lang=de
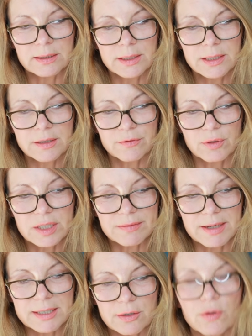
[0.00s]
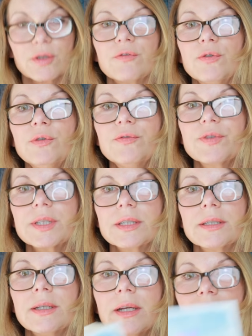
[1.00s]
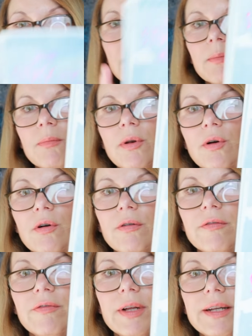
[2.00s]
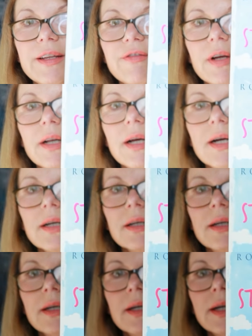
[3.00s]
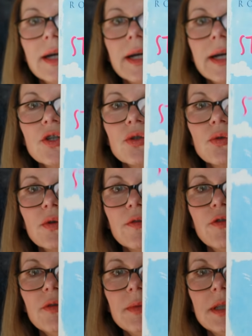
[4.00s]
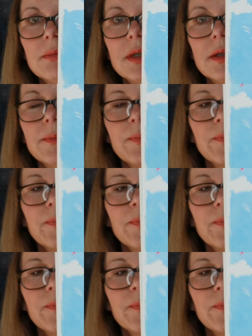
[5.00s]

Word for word: ist von 2015 Blanc Vallée Verlag, ein Stück vom Himmel.